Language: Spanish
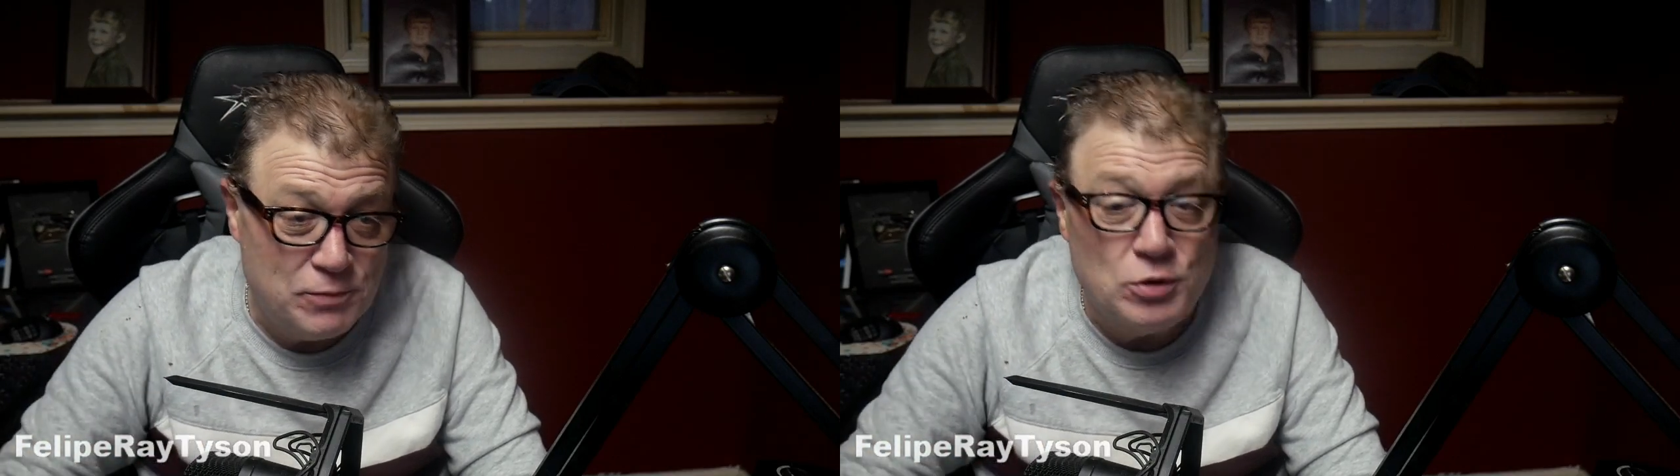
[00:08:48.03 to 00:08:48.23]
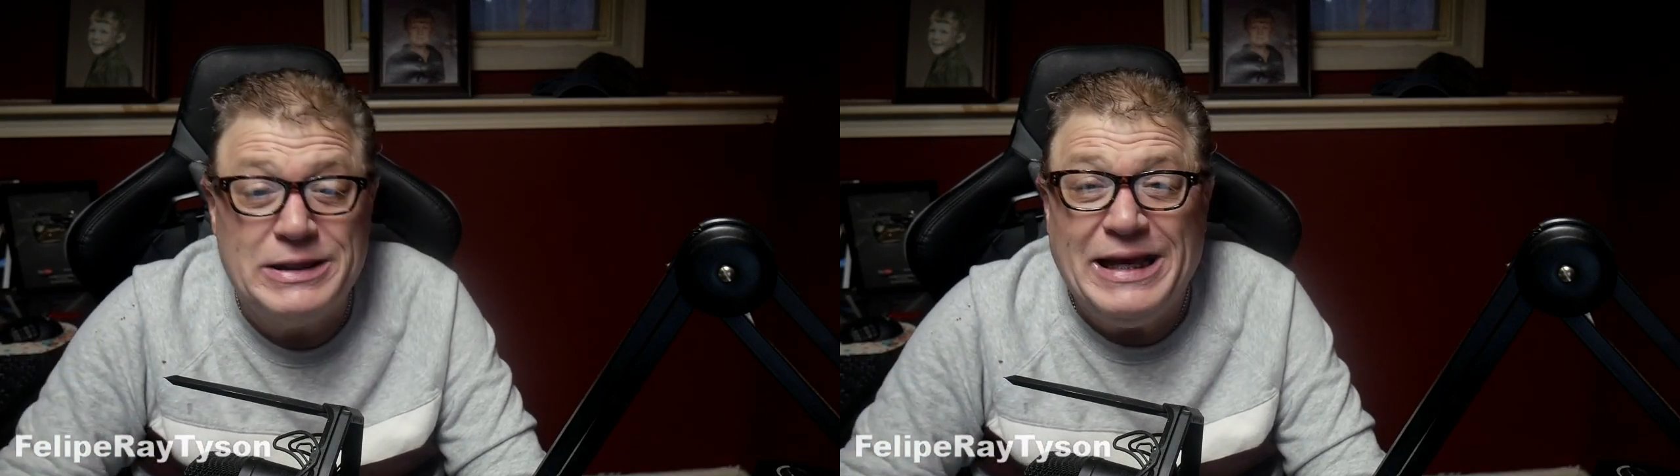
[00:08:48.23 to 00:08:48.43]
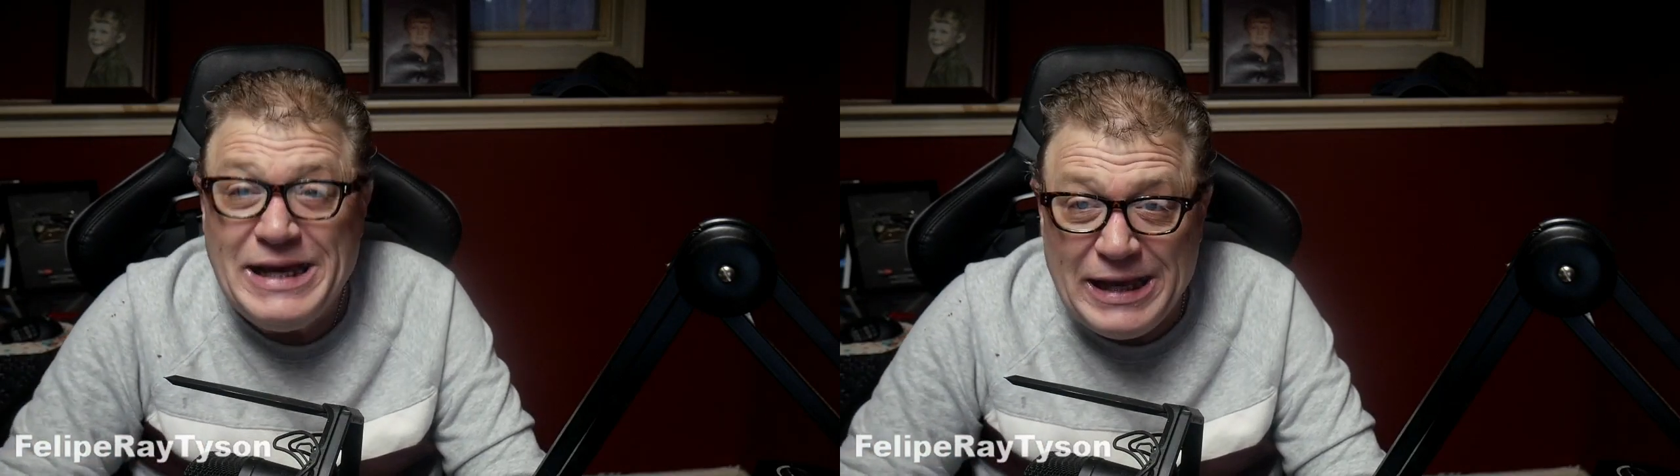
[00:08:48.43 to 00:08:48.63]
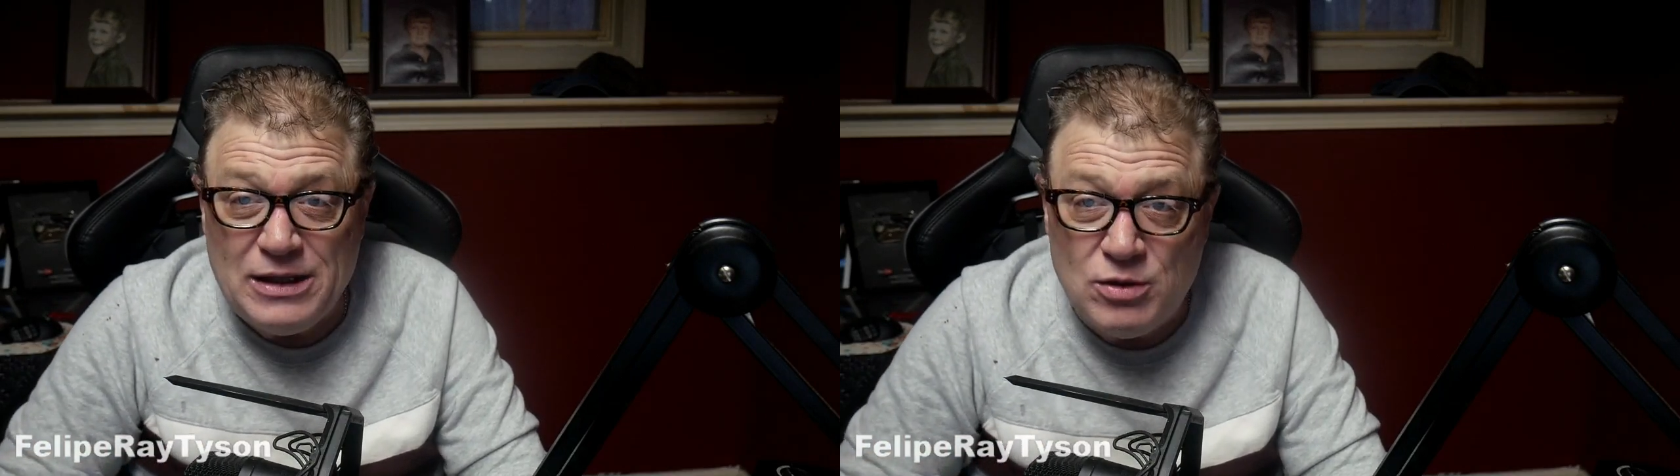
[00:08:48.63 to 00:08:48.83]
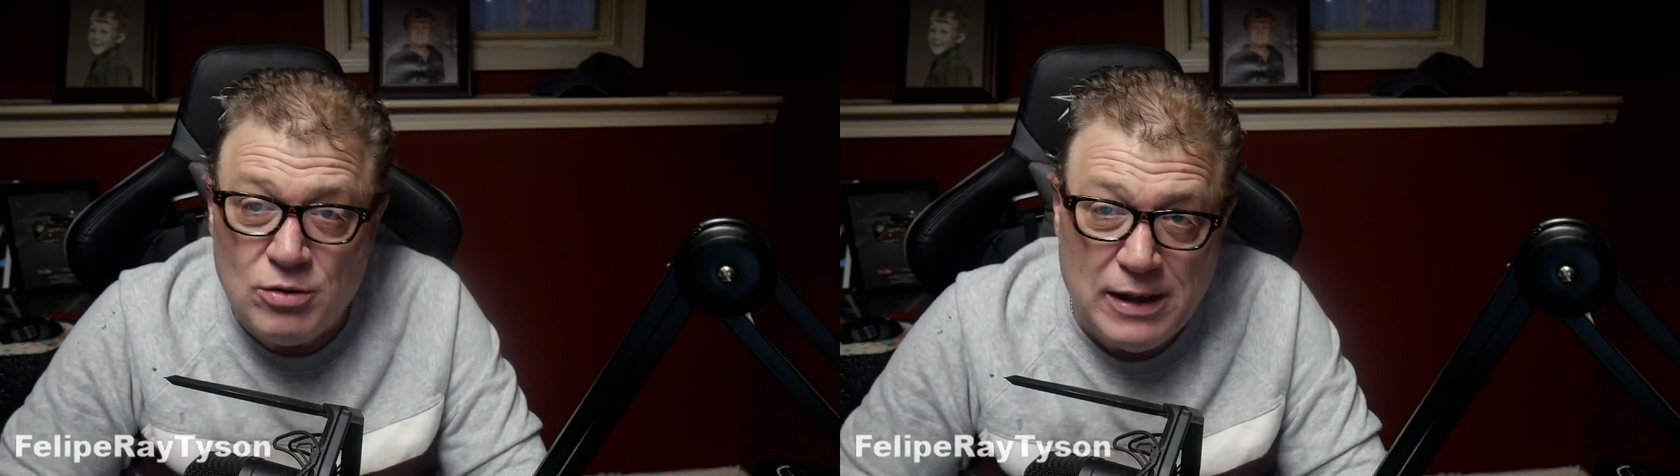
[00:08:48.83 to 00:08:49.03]

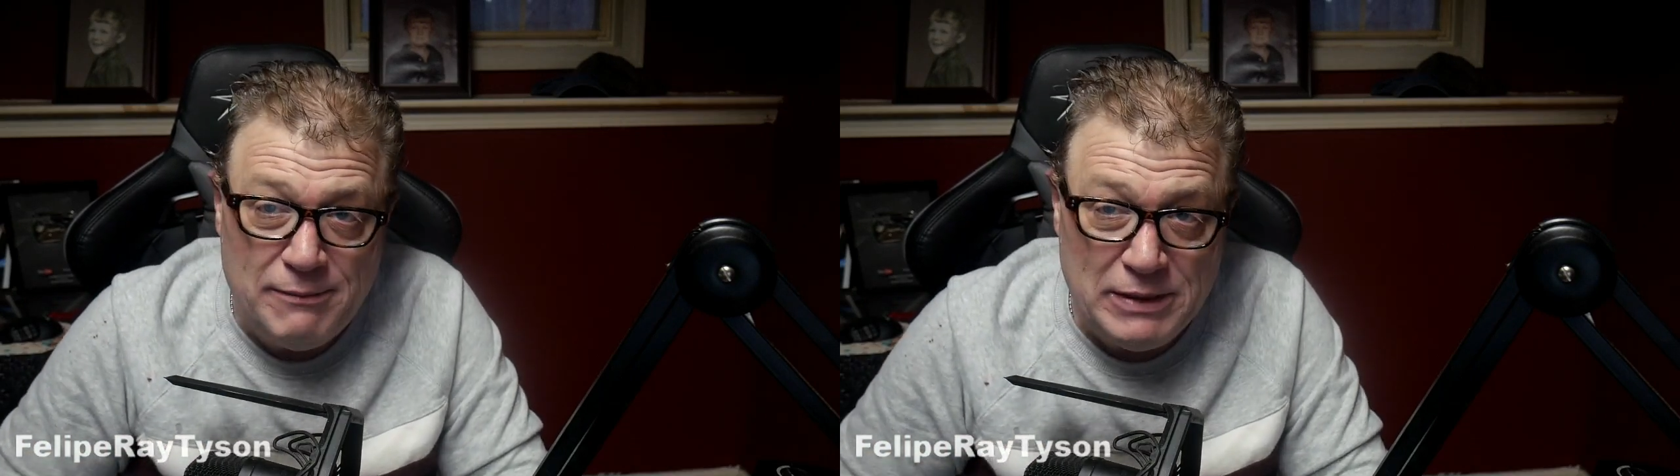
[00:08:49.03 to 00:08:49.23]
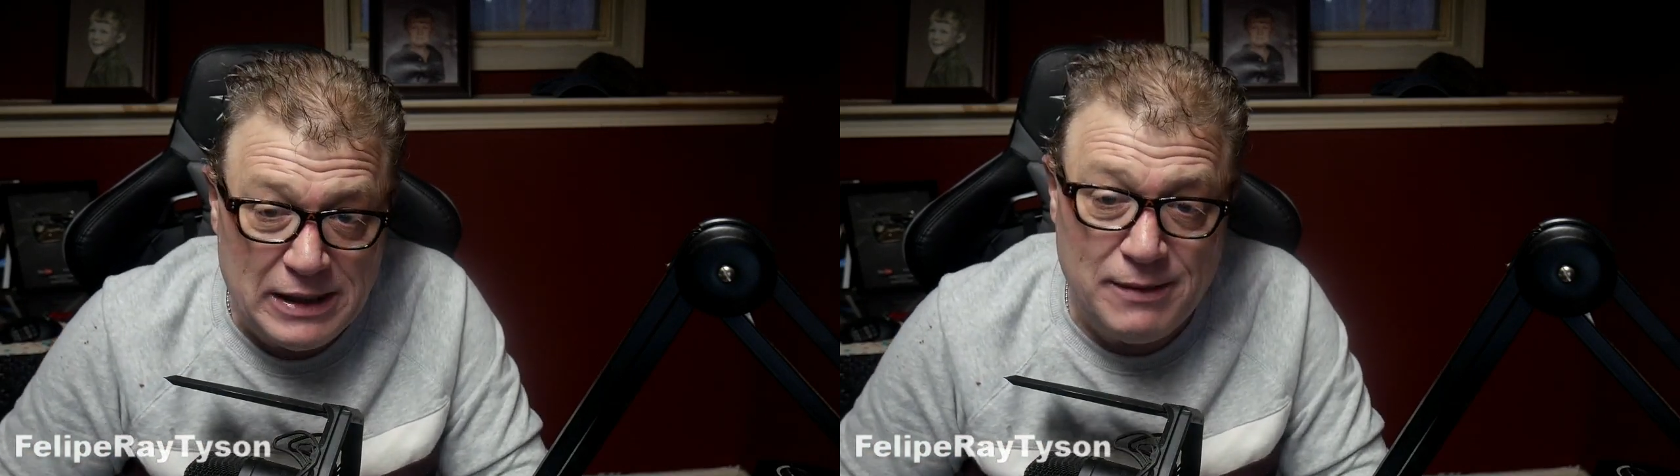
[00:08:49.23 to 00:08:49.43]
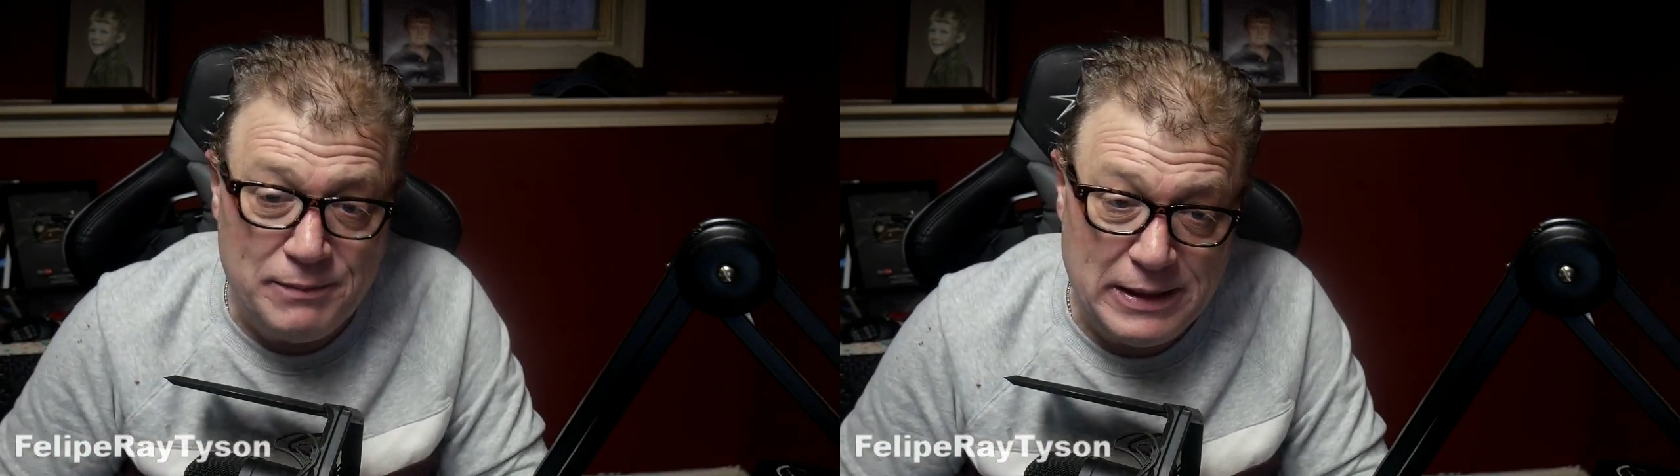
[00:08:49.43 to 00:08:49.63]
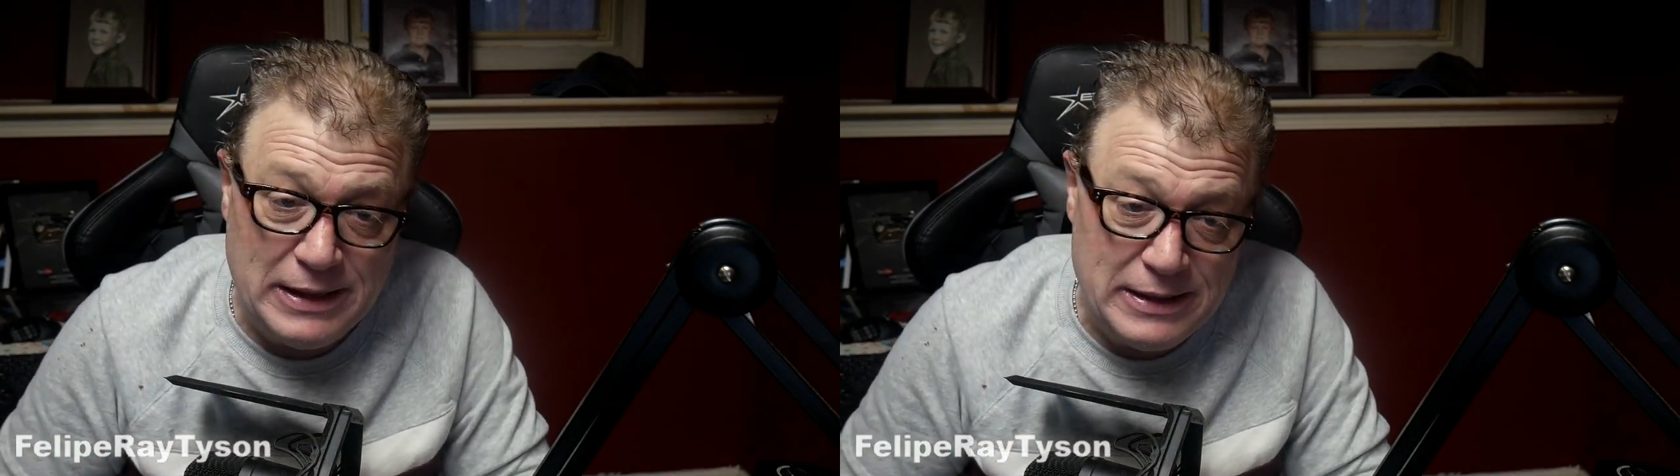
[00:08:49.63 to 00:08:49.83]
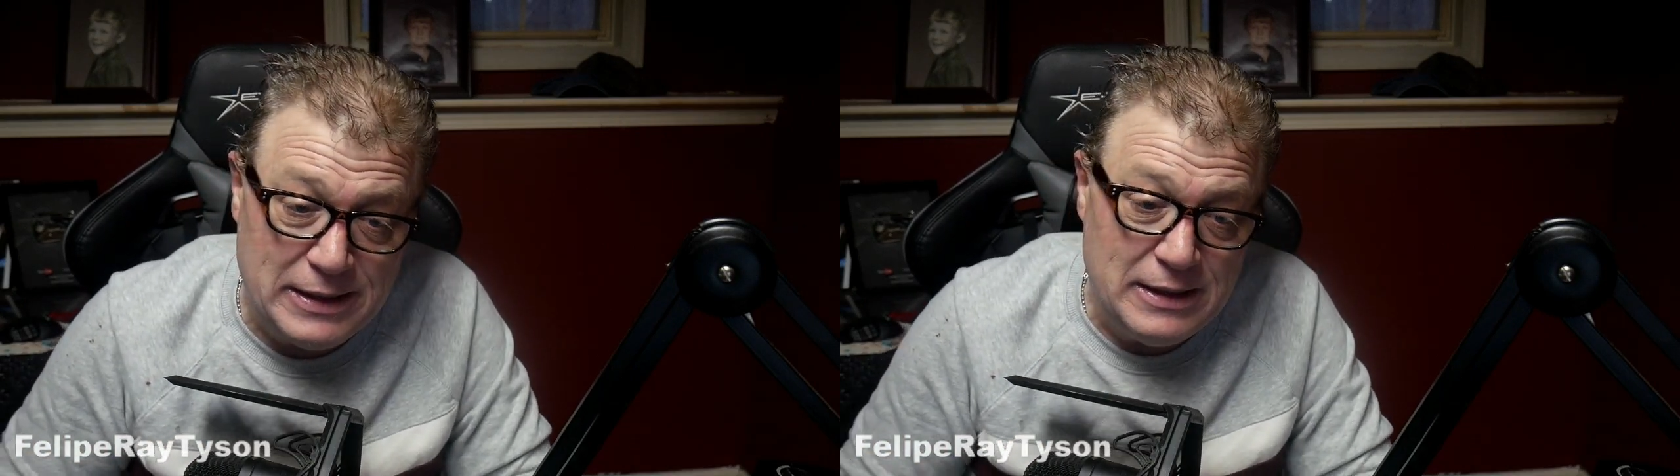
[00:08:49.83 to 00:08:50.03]
protegiendo a Miguel
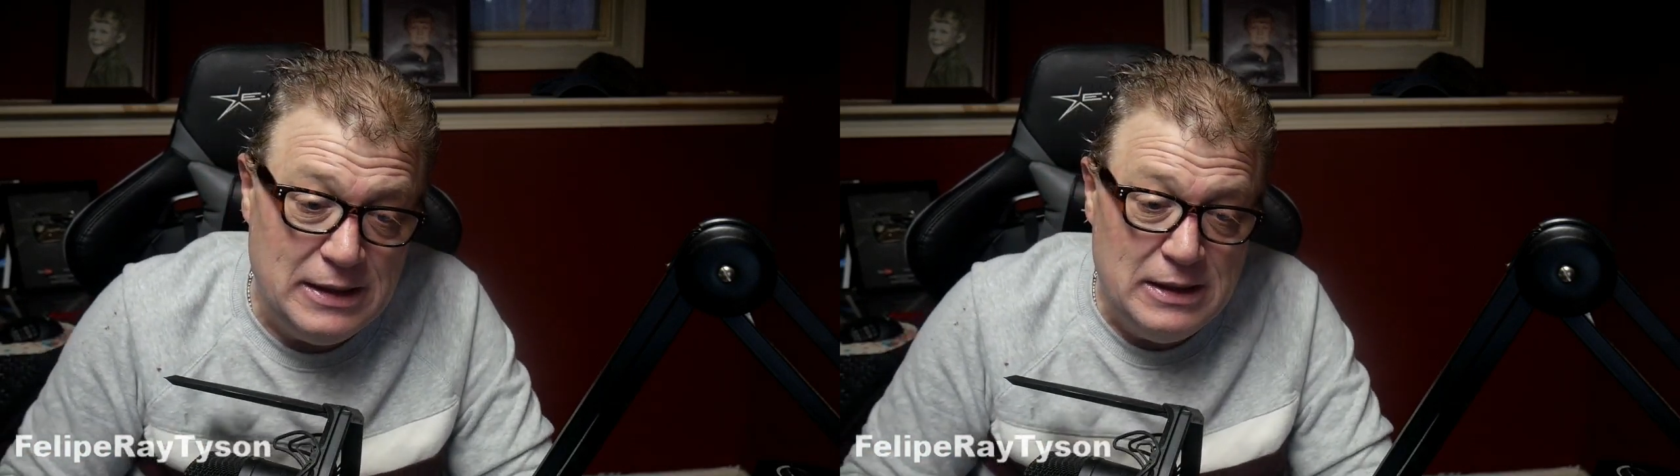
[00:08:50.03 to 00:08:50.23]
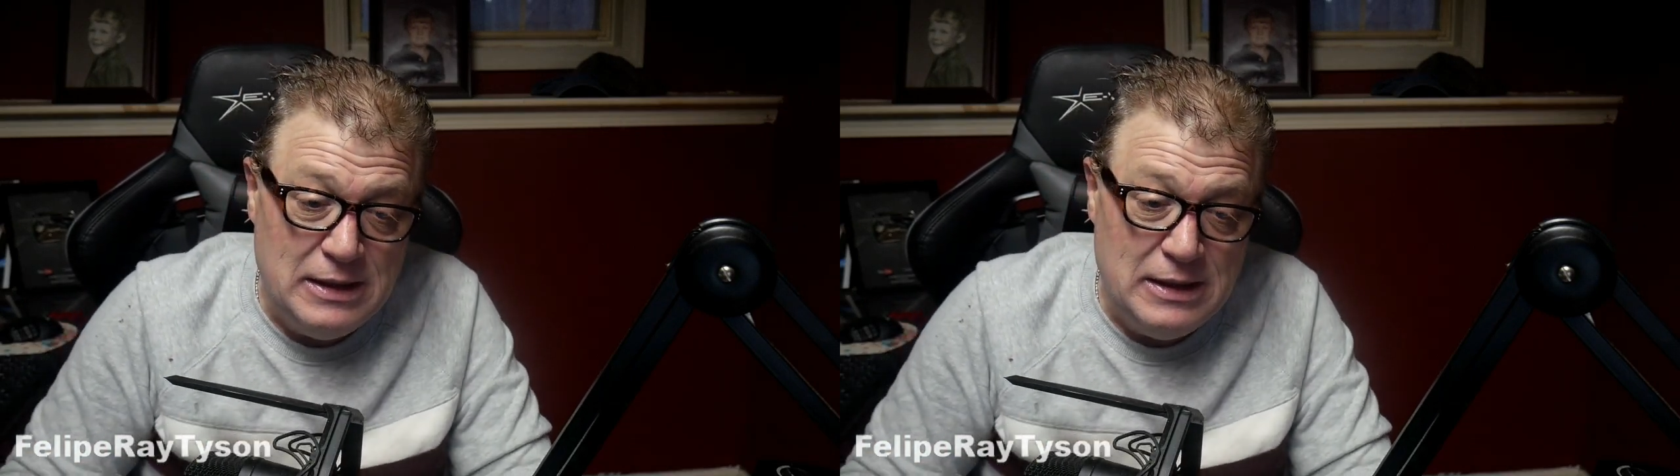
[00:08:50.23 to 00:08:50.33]
Pereira.